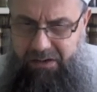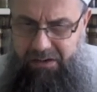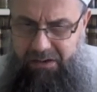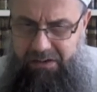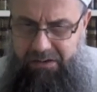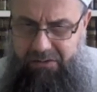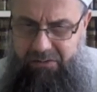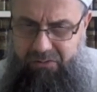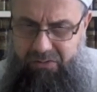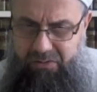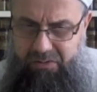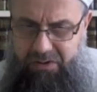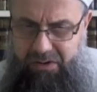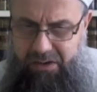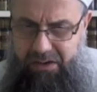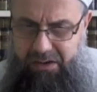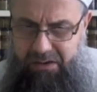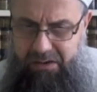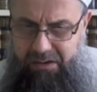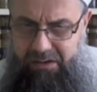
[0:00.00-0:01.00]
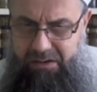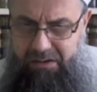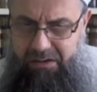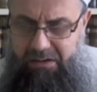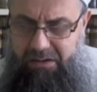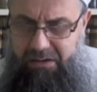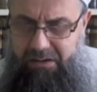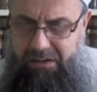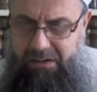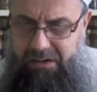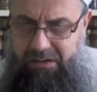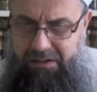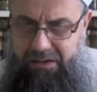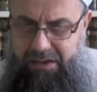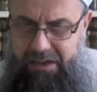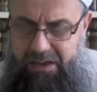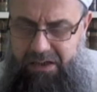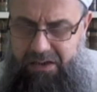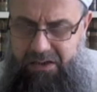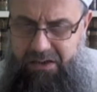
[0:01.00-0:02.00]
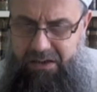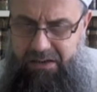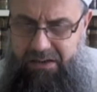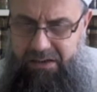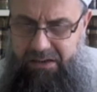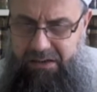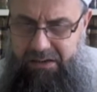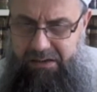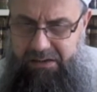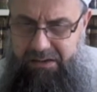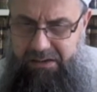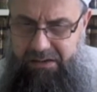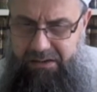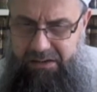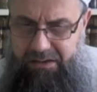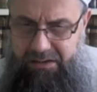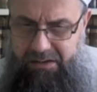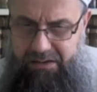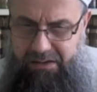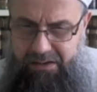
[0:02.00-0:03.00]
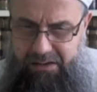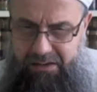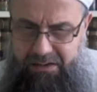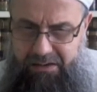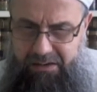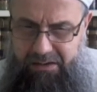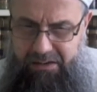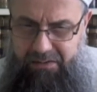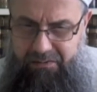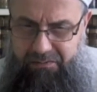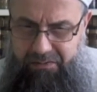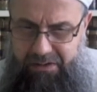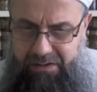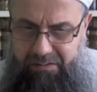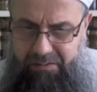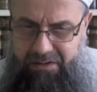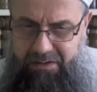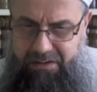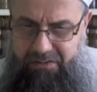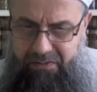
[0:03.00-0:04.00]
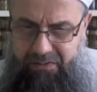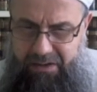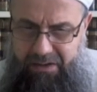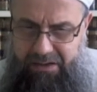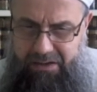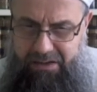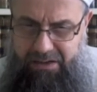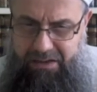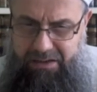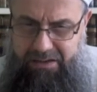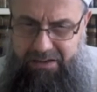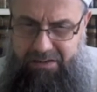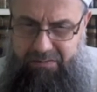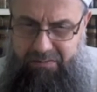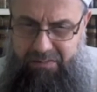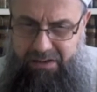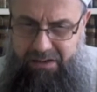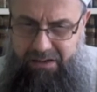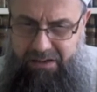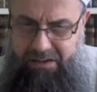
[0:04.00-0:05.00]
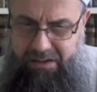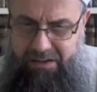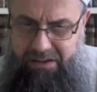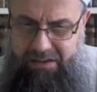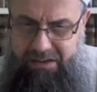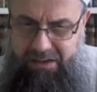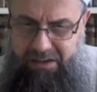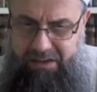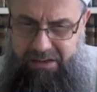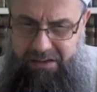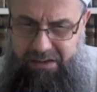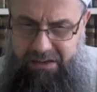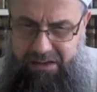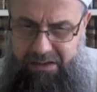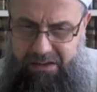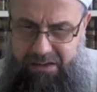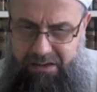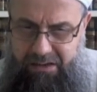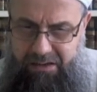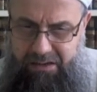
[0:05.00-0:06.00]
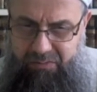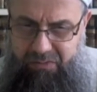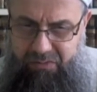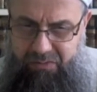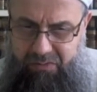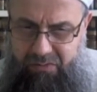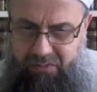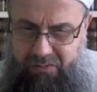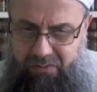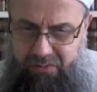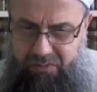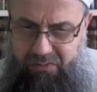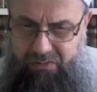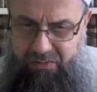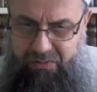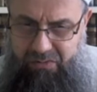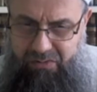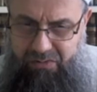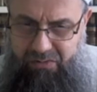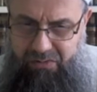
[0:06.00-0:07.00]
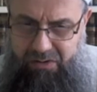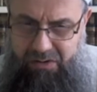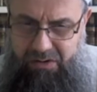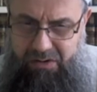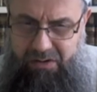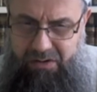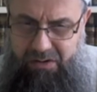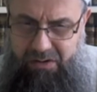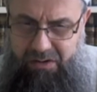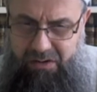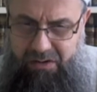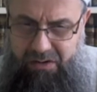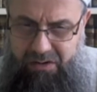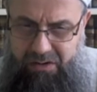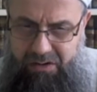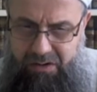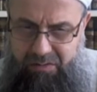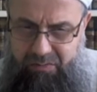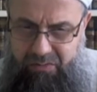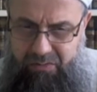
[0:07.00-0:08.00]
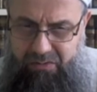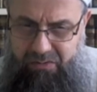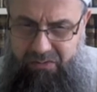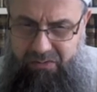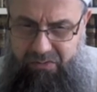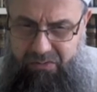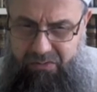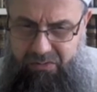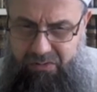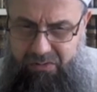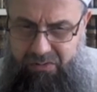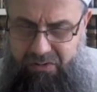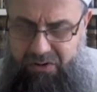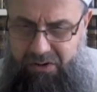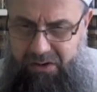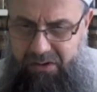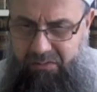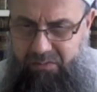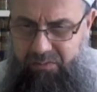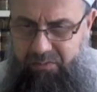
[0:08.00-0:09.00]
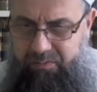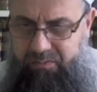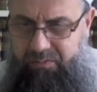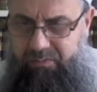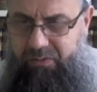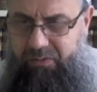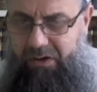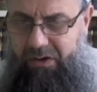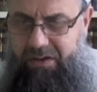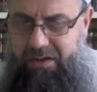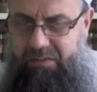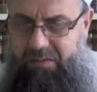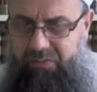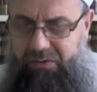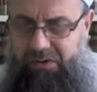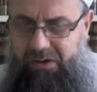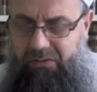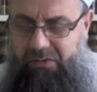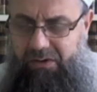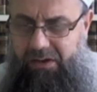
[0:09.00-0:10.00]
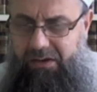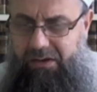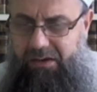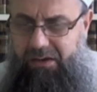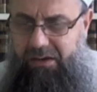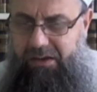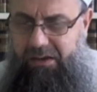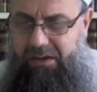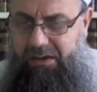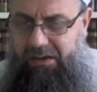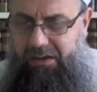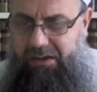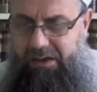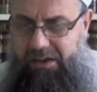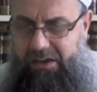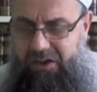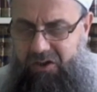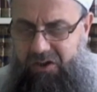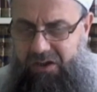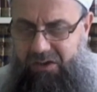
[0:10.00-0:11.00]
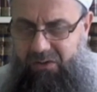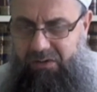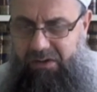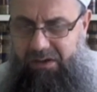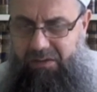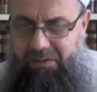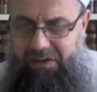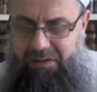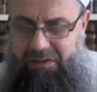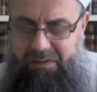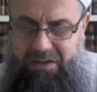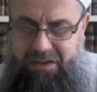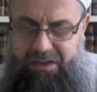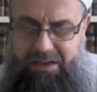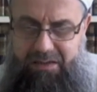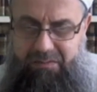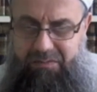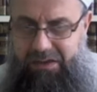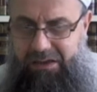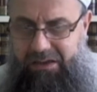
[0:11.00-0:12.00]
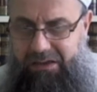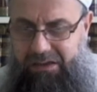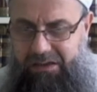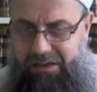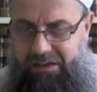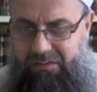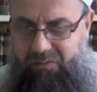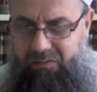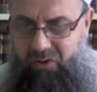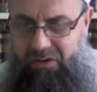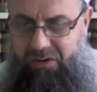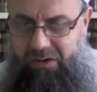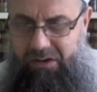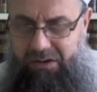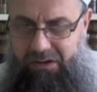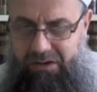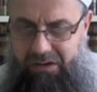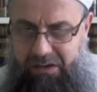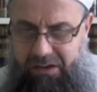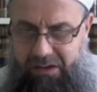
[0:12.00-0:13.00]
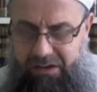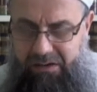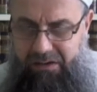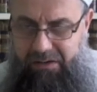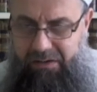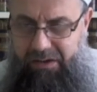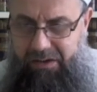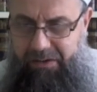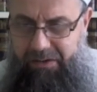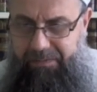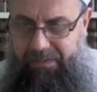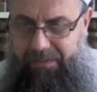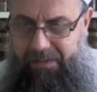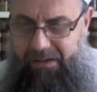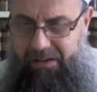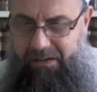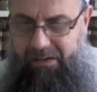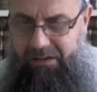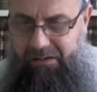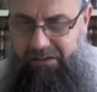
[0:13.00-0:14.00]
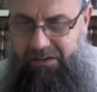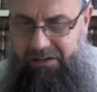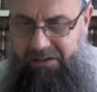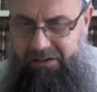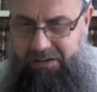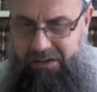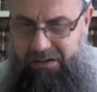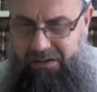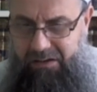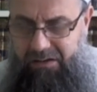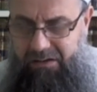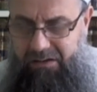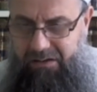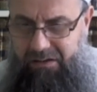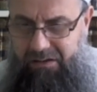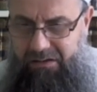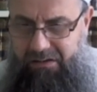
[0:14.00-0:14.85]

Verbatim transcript: halik külü şeyin. Allah her şeyi yaratıcıdır. Felezime ki en yabuduhu en yabuduhu külü şeyin. Dolayısıyla bundan dolayı her şeyin ona ibadet etmesi lazım geldi. Müşteri dedi ki yani Allah şerre